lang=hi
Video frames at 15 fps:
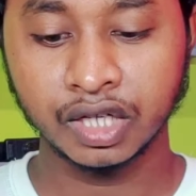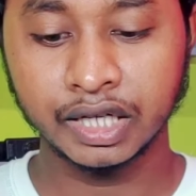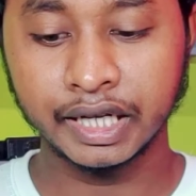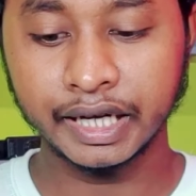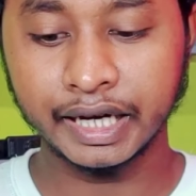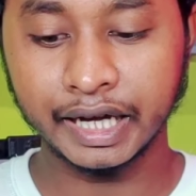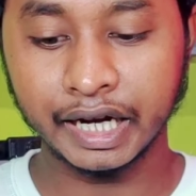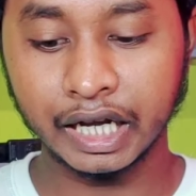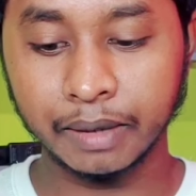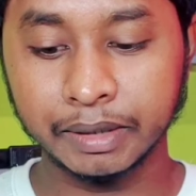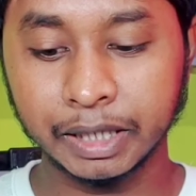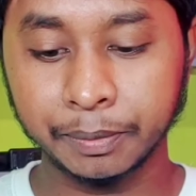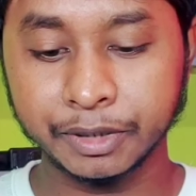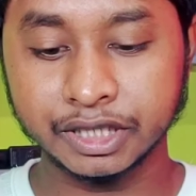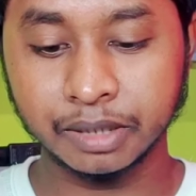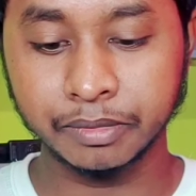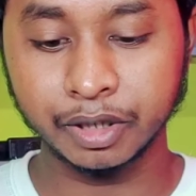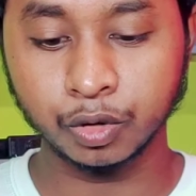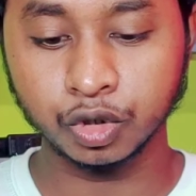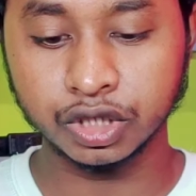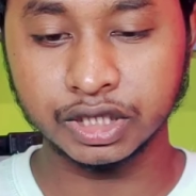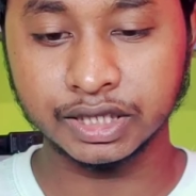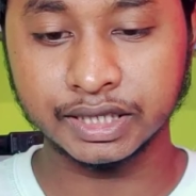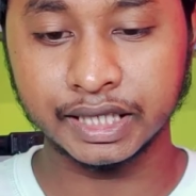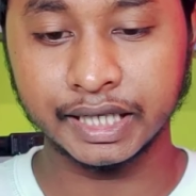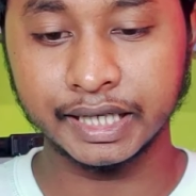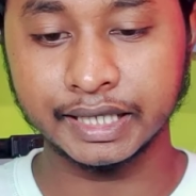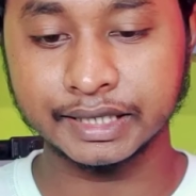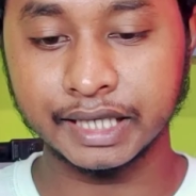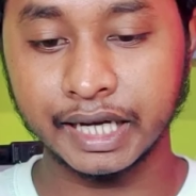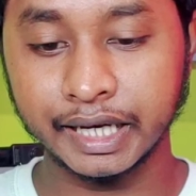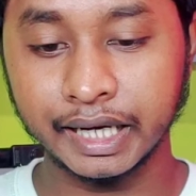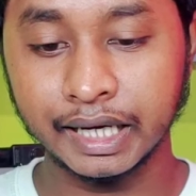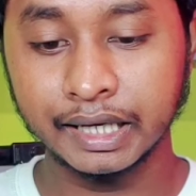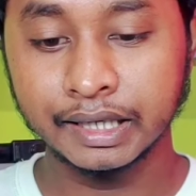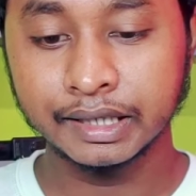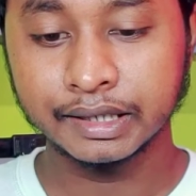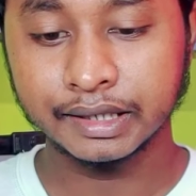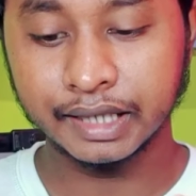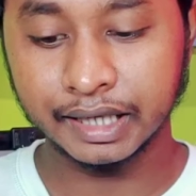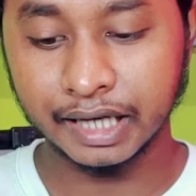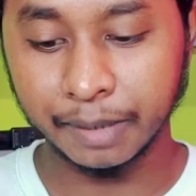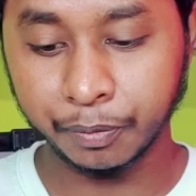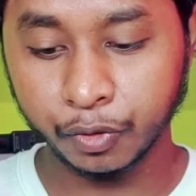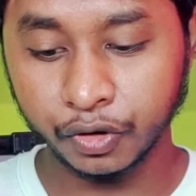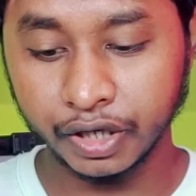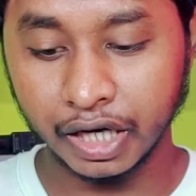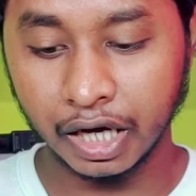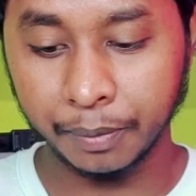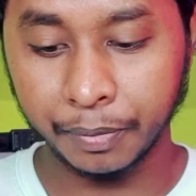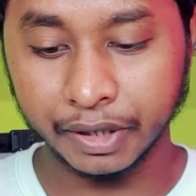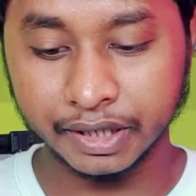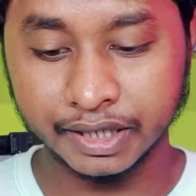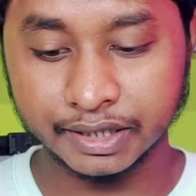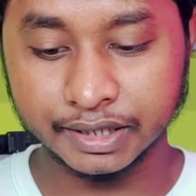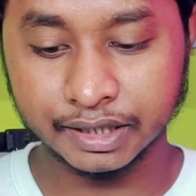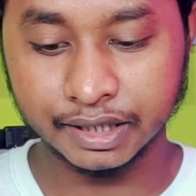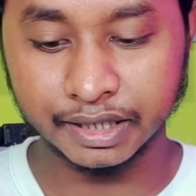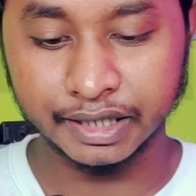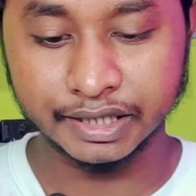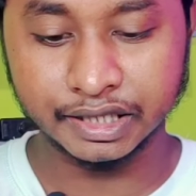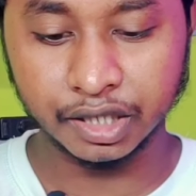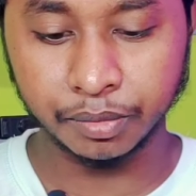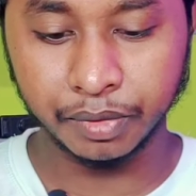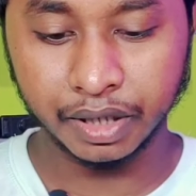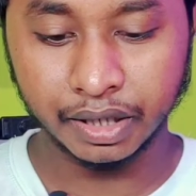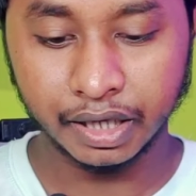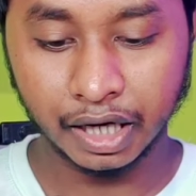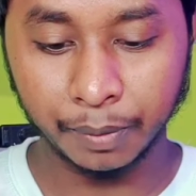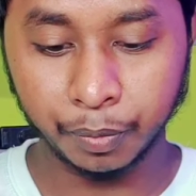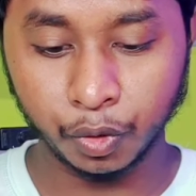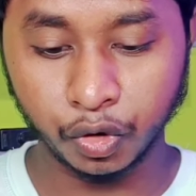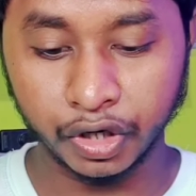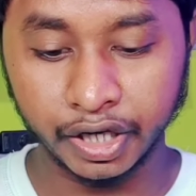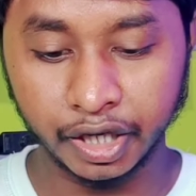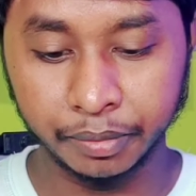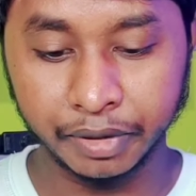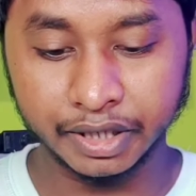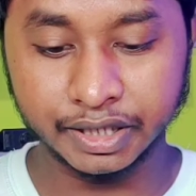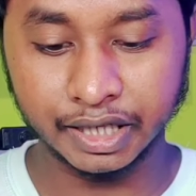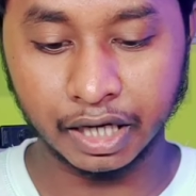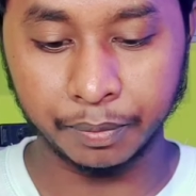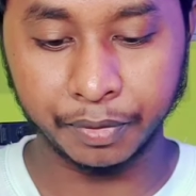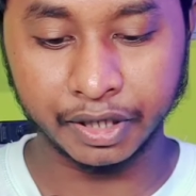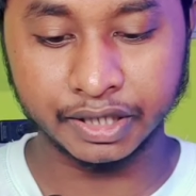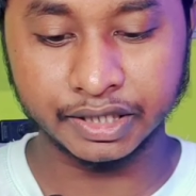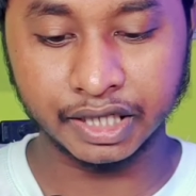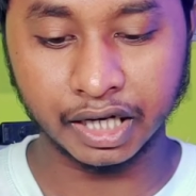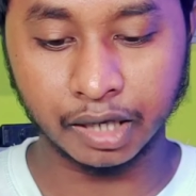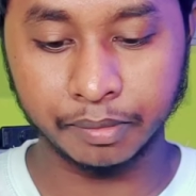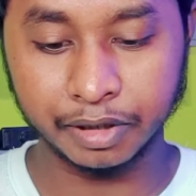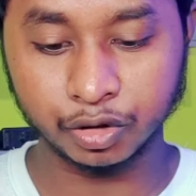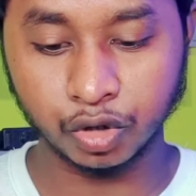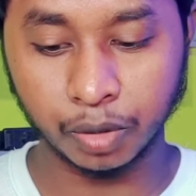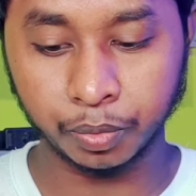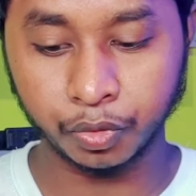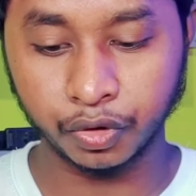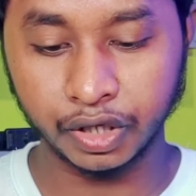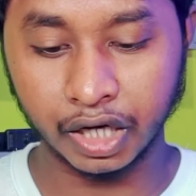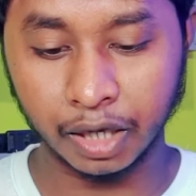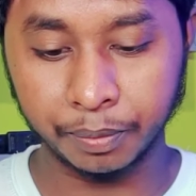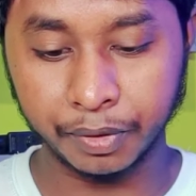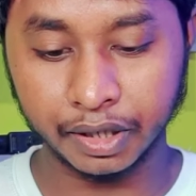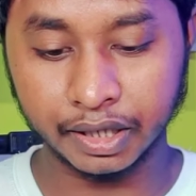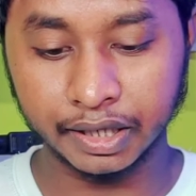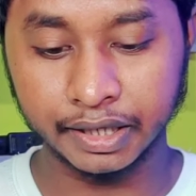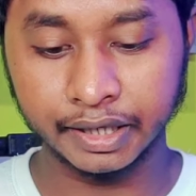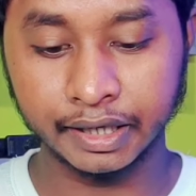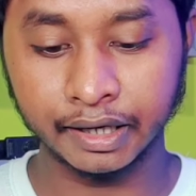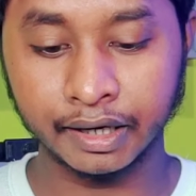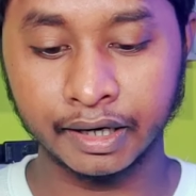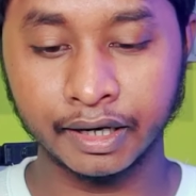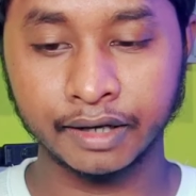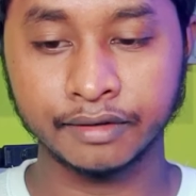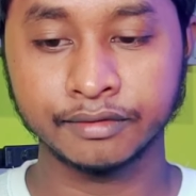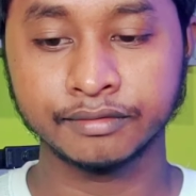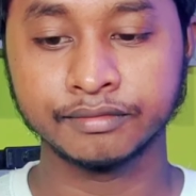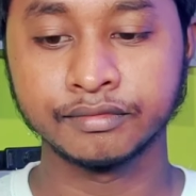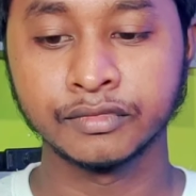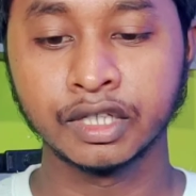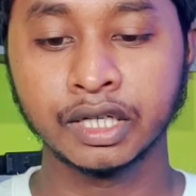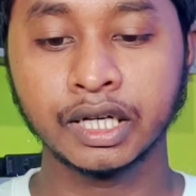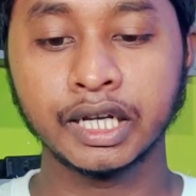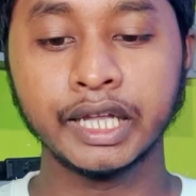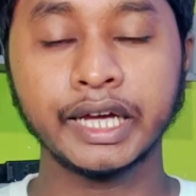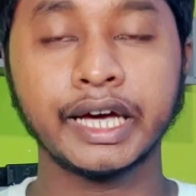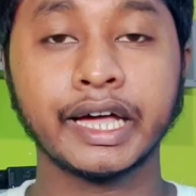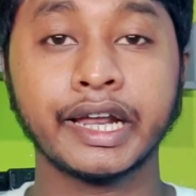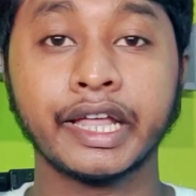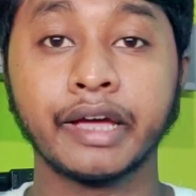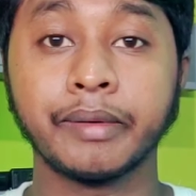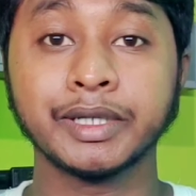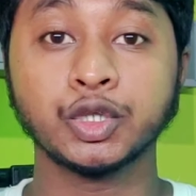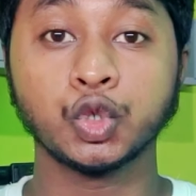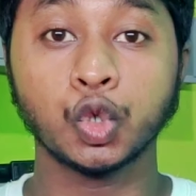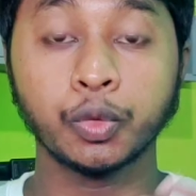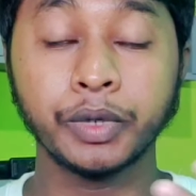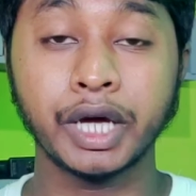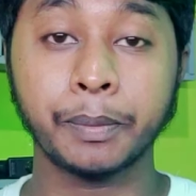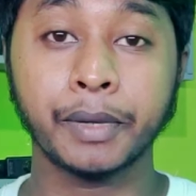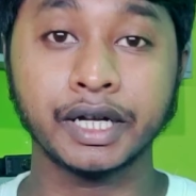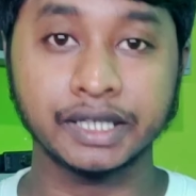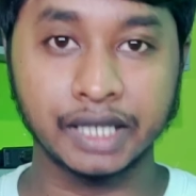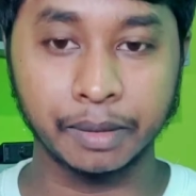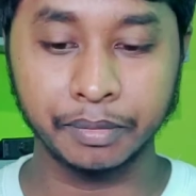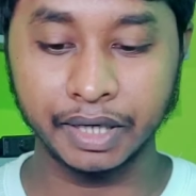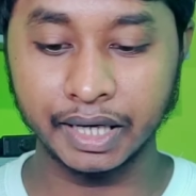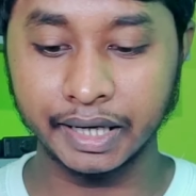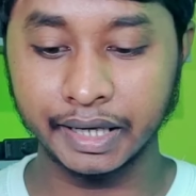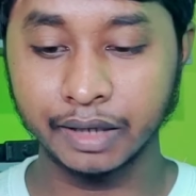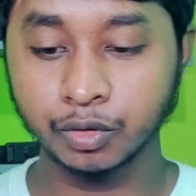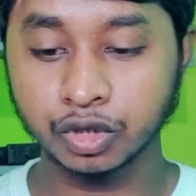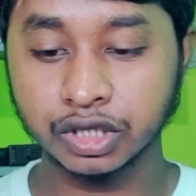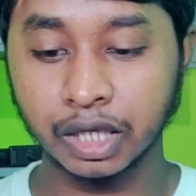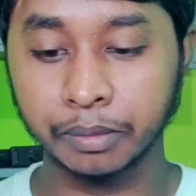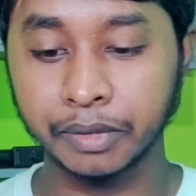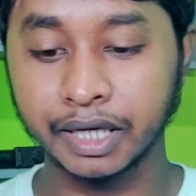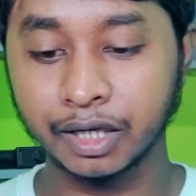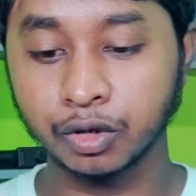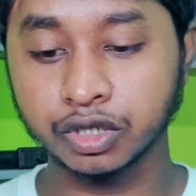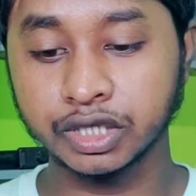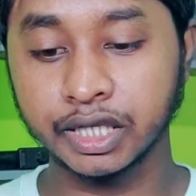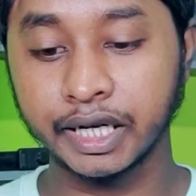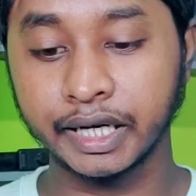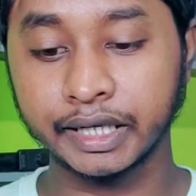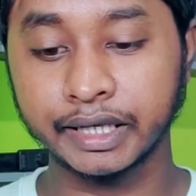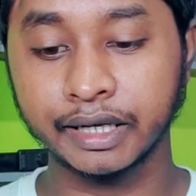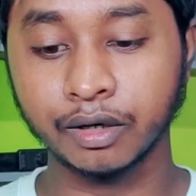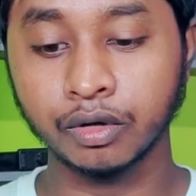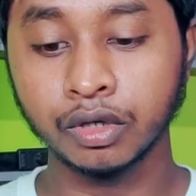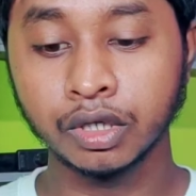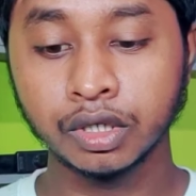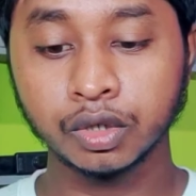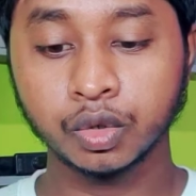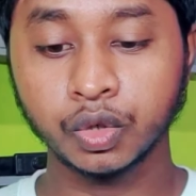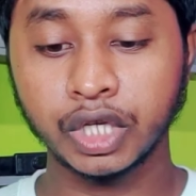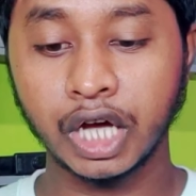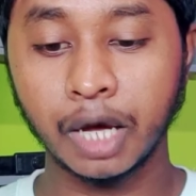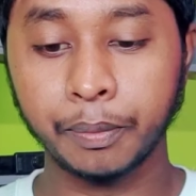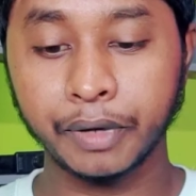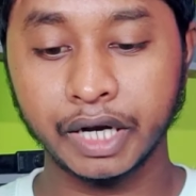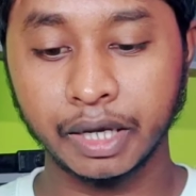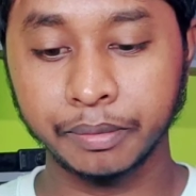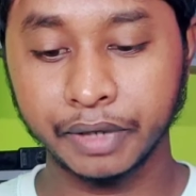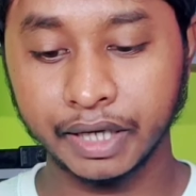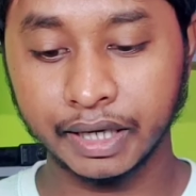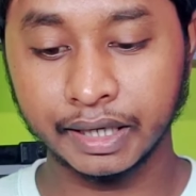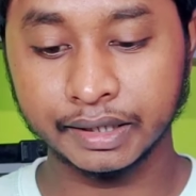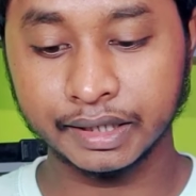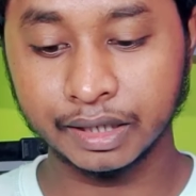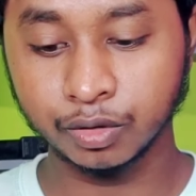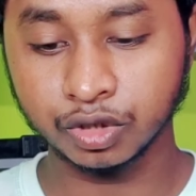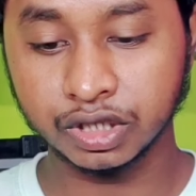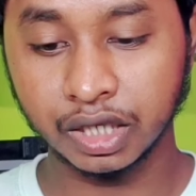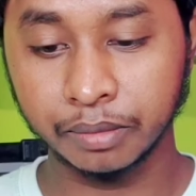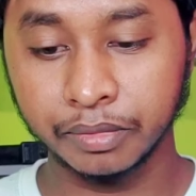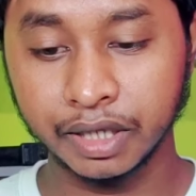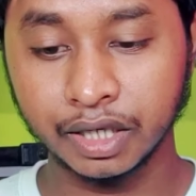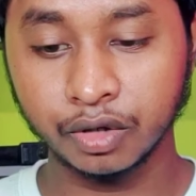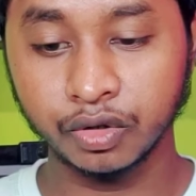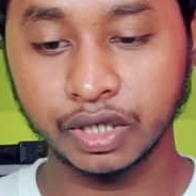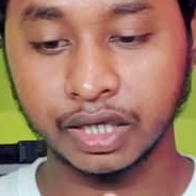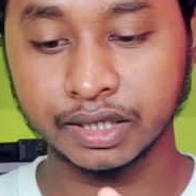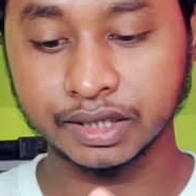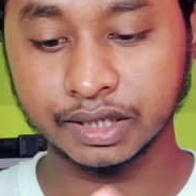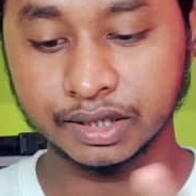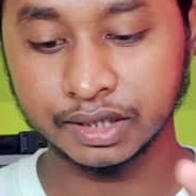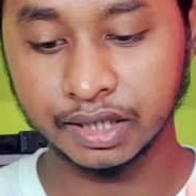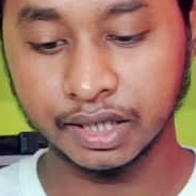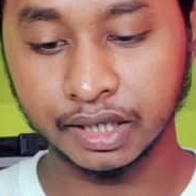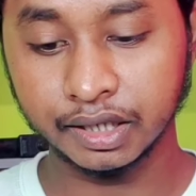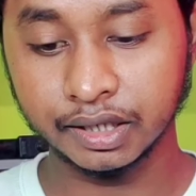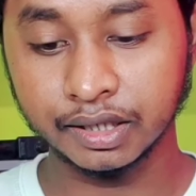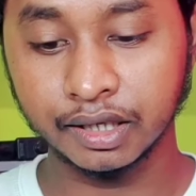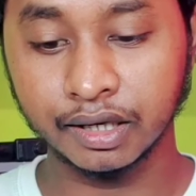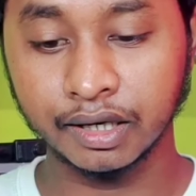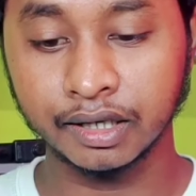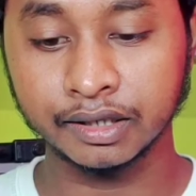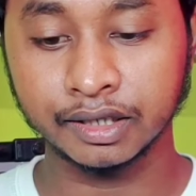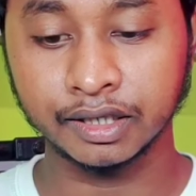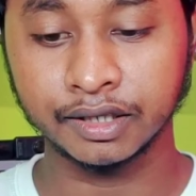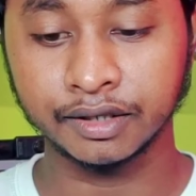क्लिक करने के बाद आपके सामने कुछ इस तरीके से आएगा देन आपको यहाँ पर देख सकते हैं नीचे में अपलोड इमेज यहाँ पर इस जगह में तो आपको यहाँ पर क्लिक करना है क्लिक करने के बाद जो भी आपका थंबनेल है उस थंबनेल को सिलेक्ट करो तो यहाँ पर हम क्या करते हैं उस थंबनेल को यहाँ से सिलेक्ट कर लेते